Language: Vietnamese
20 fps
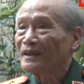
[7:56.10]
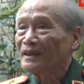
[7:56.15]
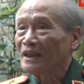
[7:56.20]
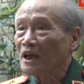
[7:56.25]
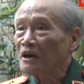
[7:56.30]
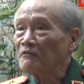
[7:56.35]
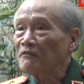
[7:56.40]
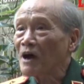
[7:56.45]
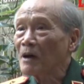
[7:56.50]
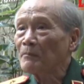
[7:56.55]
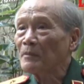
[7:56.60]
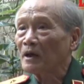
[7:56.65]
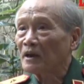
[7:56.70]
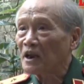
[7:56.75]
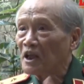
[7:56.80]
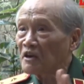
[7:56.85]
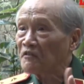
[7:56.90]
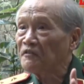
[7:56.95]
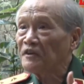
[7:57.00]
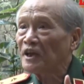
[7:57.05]
Tiếng Pháp là
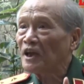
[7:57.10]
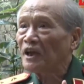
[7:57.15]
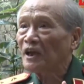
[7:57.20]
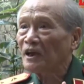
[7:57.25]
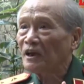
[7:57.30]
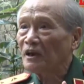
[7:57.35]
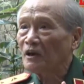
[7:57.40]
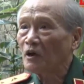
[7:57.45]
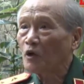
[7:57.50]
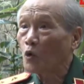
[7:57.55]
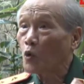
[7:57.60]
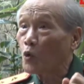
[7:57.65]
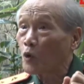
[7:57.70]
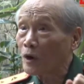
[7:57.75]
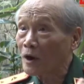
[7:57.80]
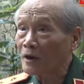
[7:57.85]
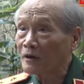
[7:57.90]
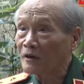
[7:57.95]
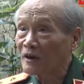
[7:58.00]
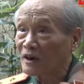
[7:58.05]
dévier le
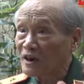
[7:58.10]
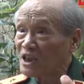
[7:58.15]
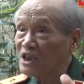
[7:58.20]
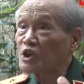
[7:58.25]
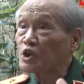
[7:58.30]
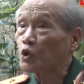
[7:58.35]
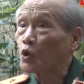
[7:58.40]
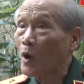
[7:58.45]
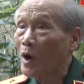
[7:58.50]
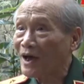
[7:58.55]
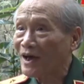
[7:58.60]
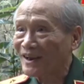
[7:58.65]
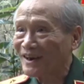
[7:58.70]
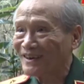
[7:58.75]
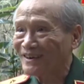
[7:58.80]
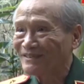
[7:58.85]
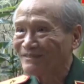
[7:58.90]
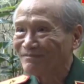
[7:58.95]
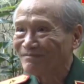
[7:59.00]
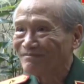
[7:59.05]
courant de l'histoire.
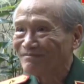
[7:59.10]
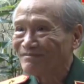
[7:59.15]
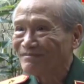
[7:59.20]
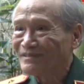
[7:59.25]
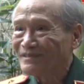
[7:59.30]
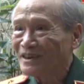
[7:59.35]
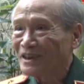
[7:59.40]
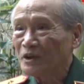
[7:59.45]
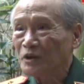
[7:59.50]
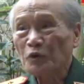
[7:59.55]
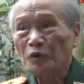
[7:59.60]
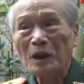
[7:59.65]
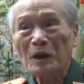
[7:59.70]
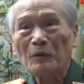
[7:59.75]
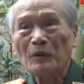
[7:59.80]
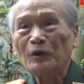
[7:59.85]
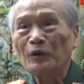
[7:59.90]
Thế tôi đọc